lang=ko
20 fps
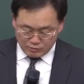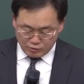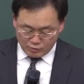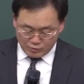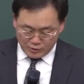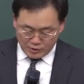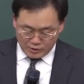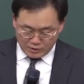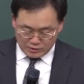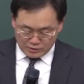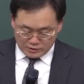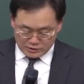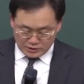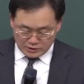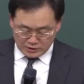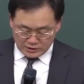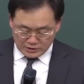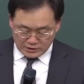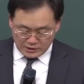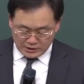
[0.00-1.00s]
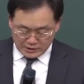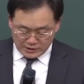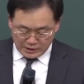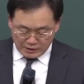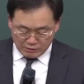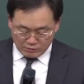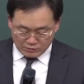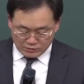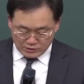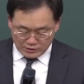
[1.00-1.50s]
보면 이제 그러
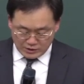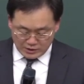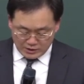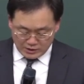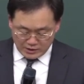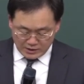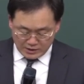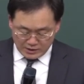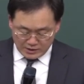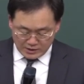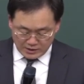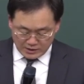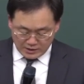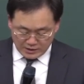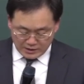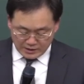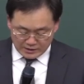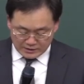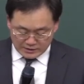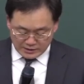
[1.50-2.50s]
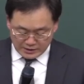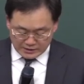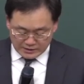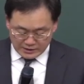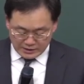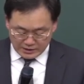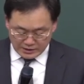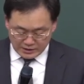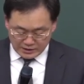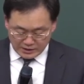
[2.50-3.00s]
내용들이 아,
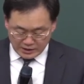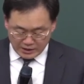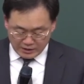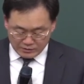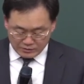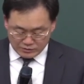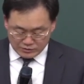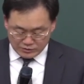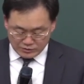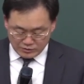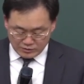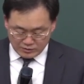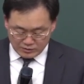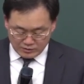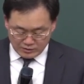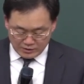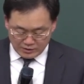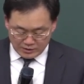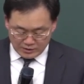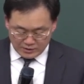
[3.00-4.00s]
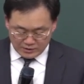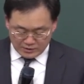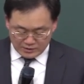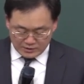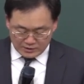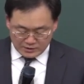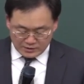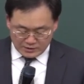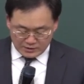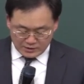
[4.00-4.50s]
자세하게 나오죠.
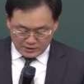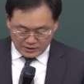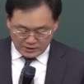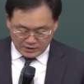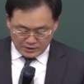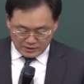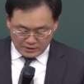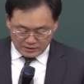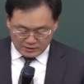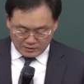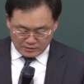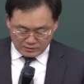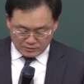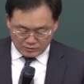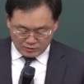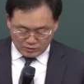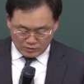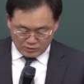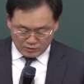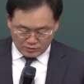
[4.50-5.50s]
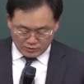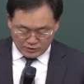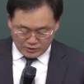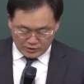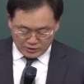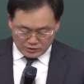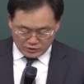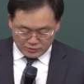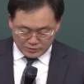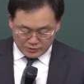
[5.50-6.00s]
아, 또
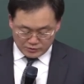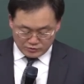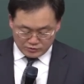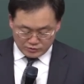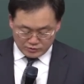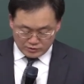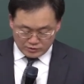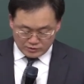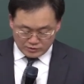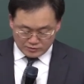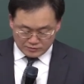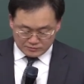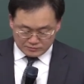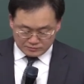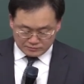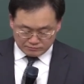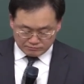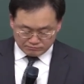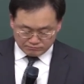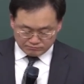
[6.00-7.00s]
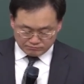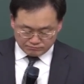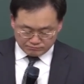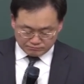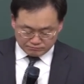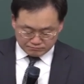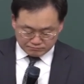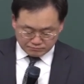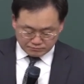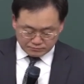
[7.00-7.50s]
우리 저번 주는
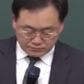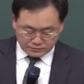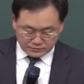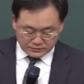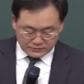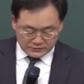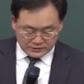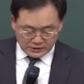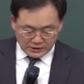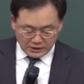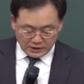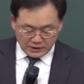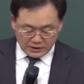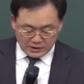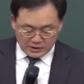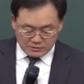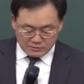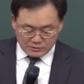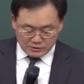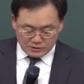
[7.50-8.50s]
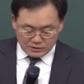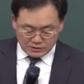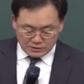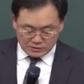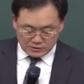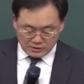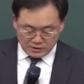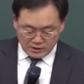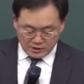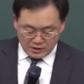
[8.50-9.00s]

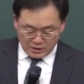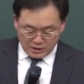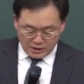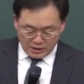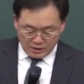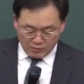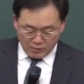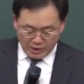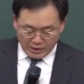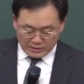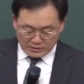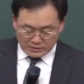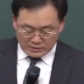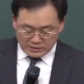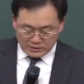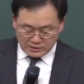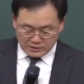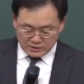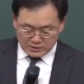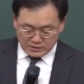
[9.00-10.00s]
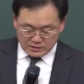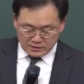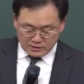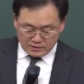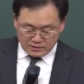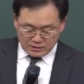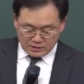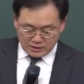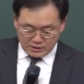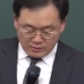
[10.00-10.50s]
하나님은 아, 왕들을
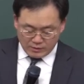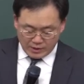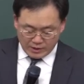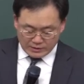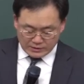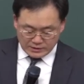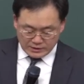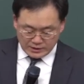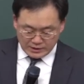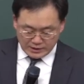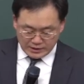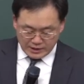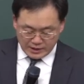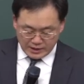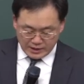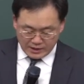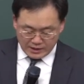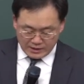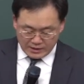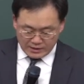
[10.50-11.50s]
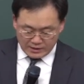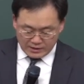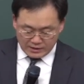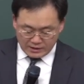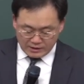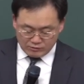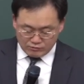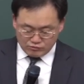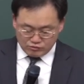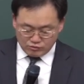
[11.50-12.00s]
어, 왕들에게
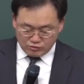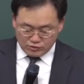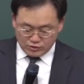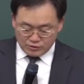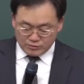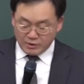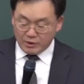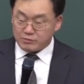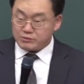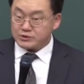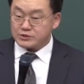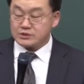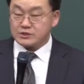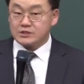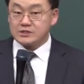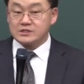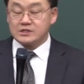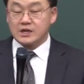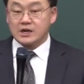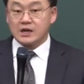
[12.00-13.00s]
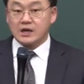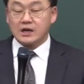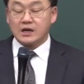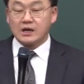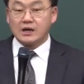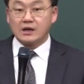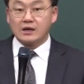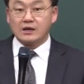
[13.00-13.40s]
아, 구원을 베푸시는 자라